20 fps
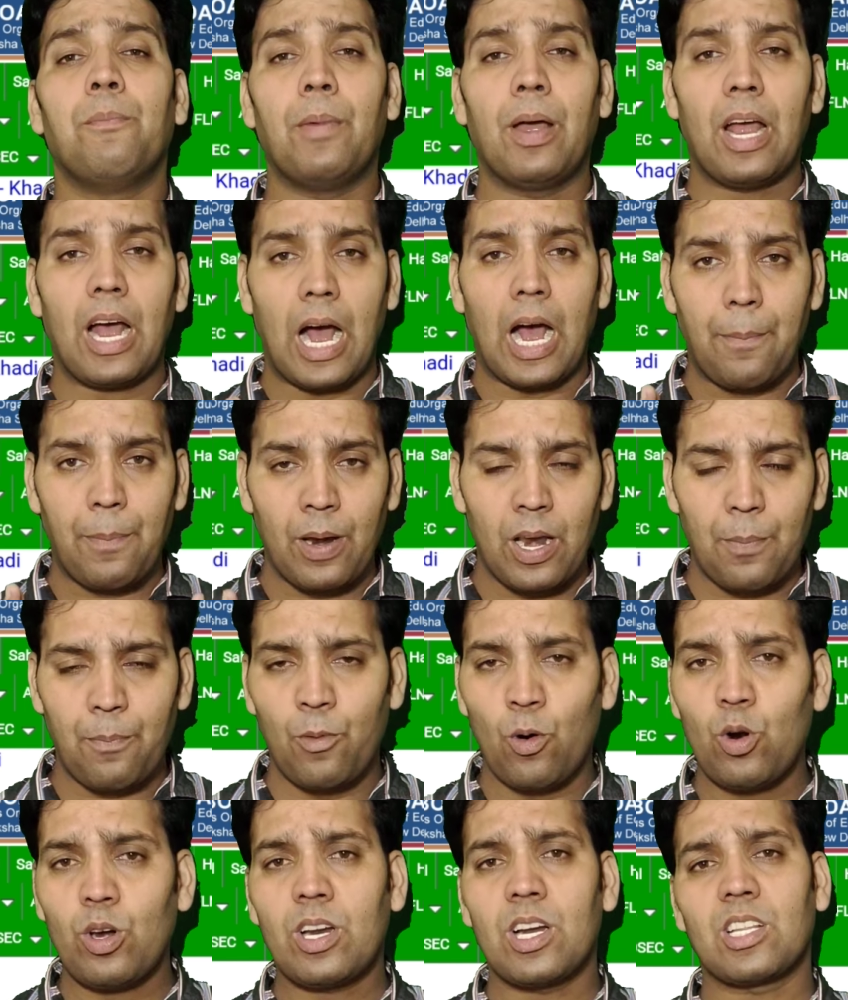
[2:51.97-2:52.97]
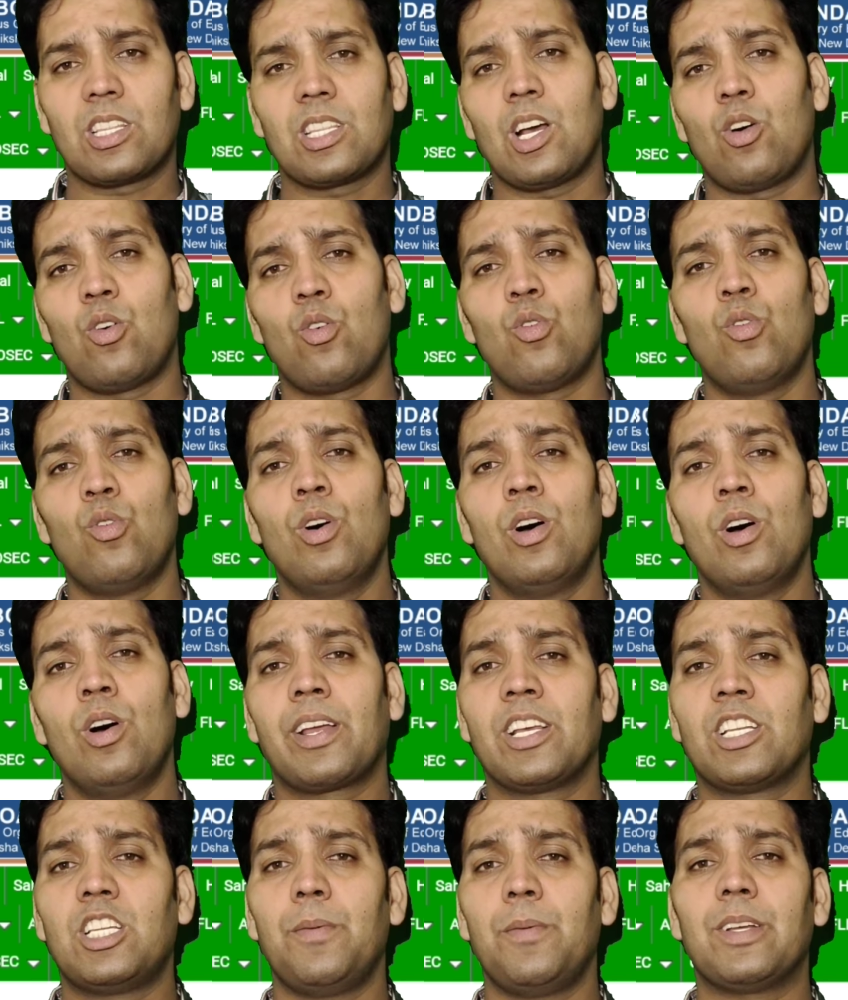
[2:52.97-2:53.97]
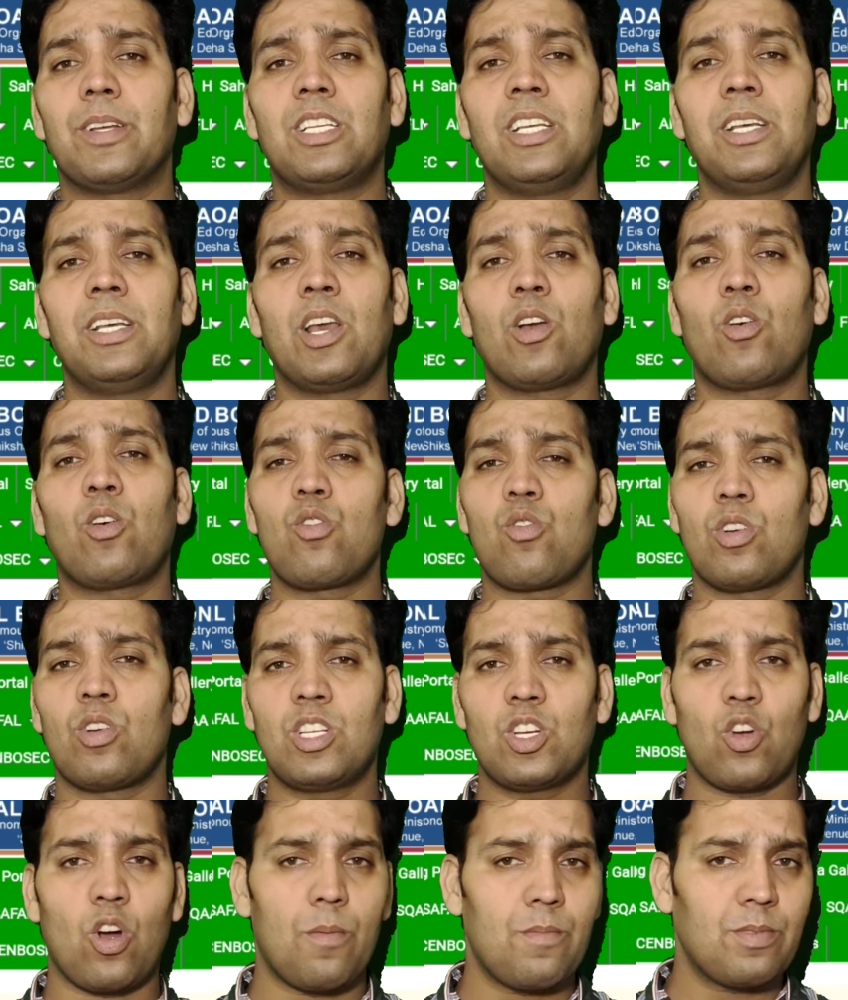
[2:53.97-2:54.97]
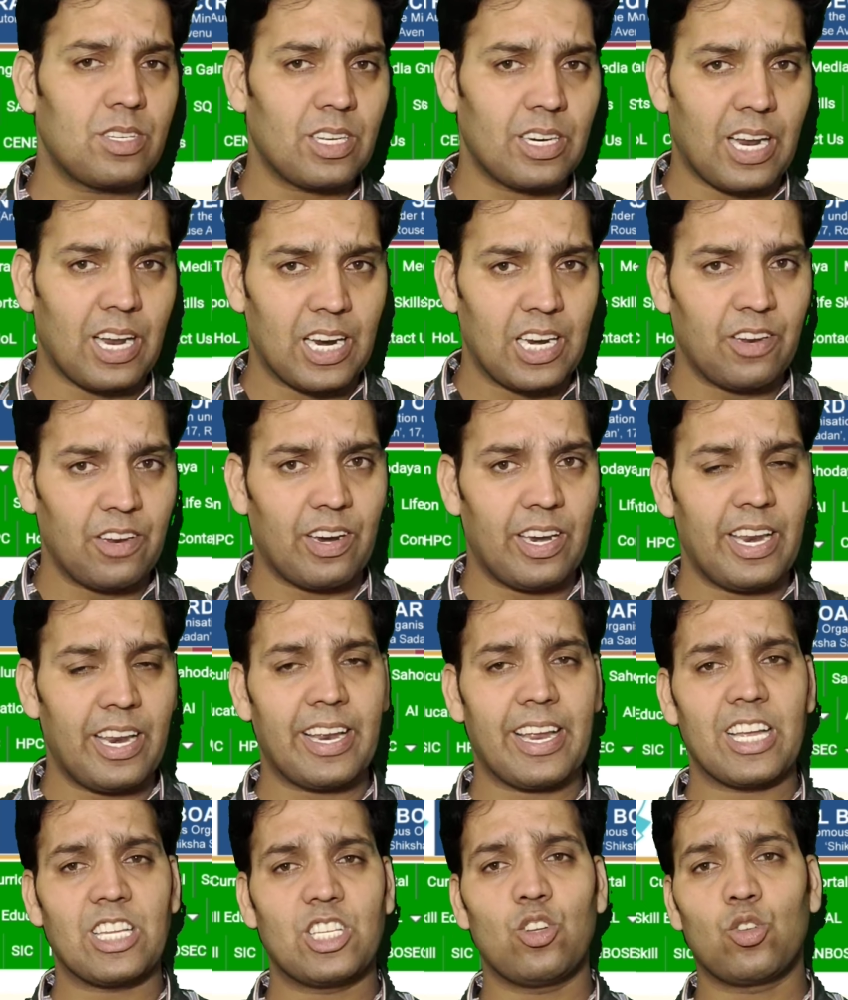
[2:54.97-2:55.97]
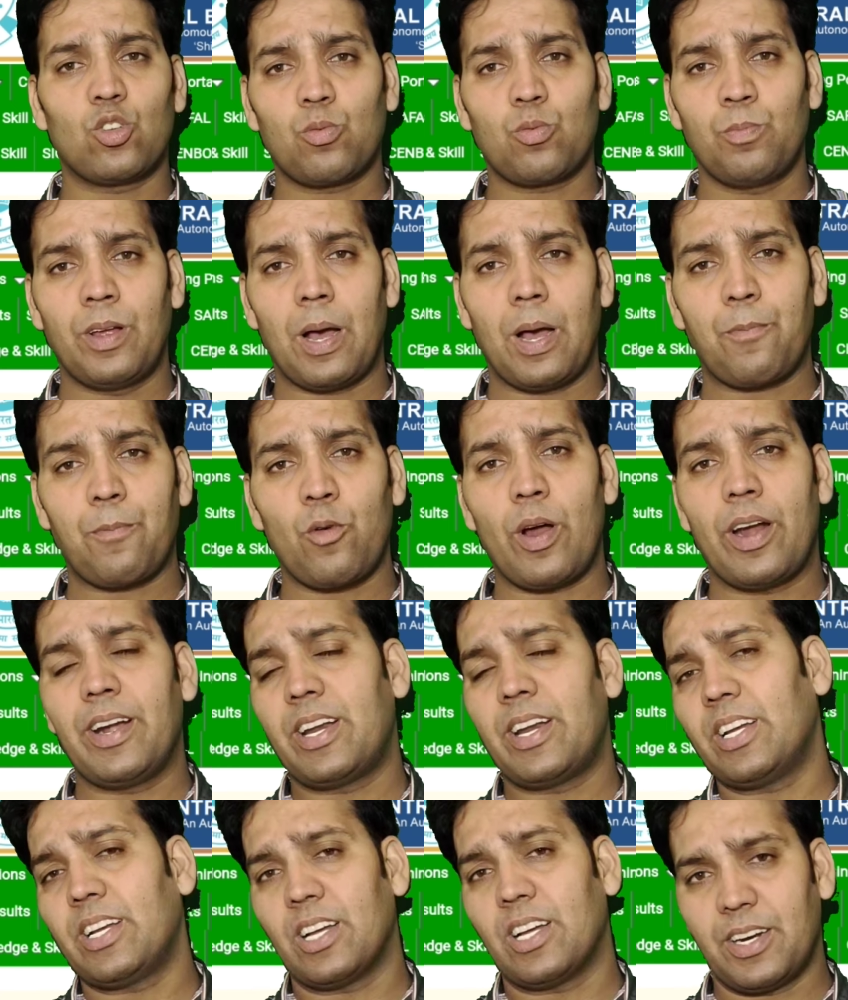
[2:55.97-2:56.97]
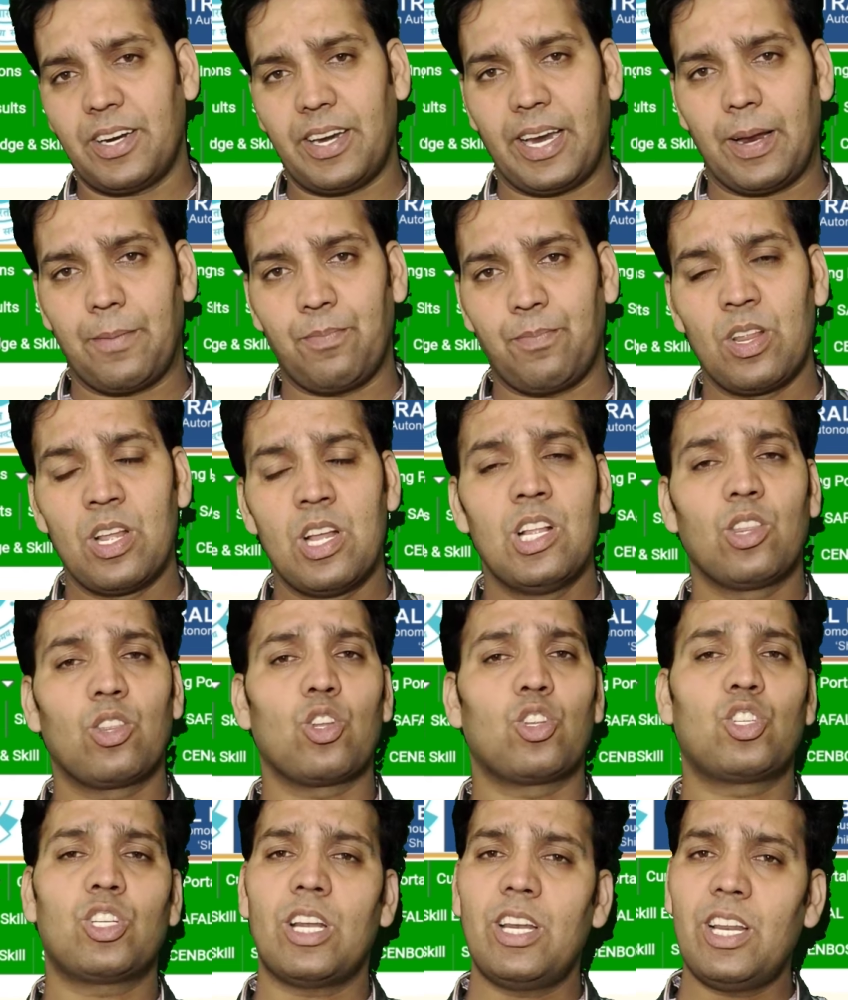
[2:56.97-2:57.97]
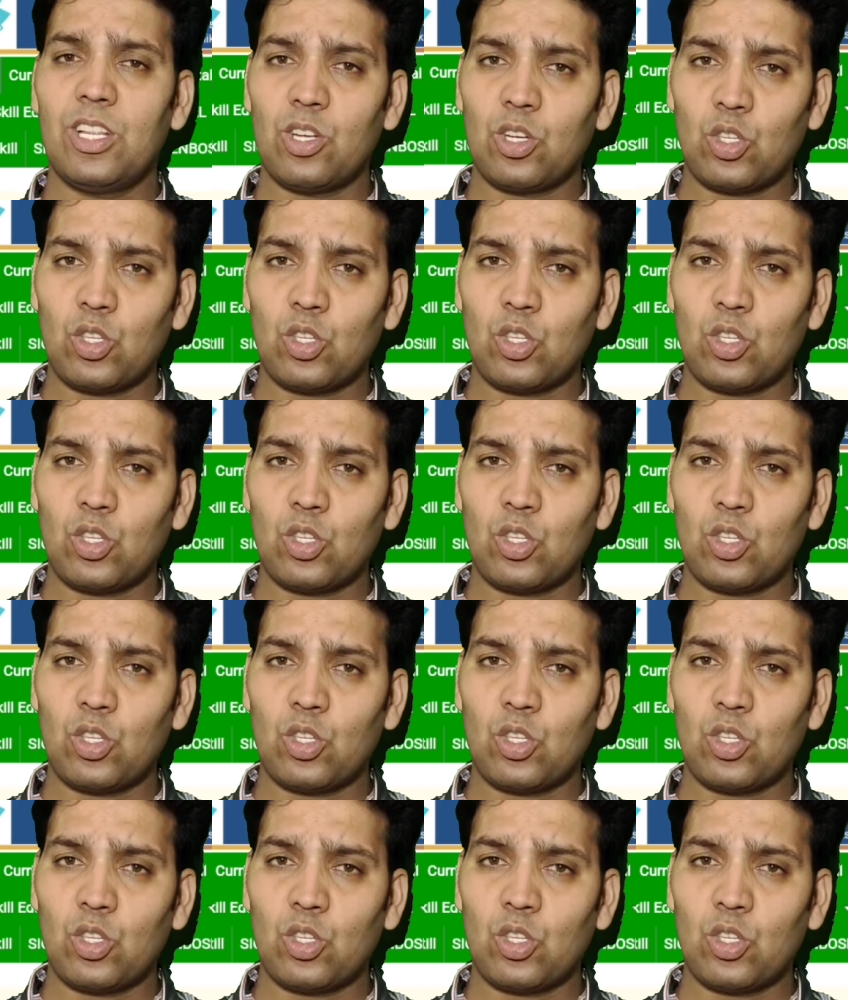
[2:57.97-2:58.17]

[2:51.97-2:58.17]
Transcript: मैं आपके लिए अपलोड करता हूँ कि सी e के कौन कौन से कॉम्पिटिशन आने वाले हैं कैसे उसमें आपको एंट्री करने हैं तो चलिए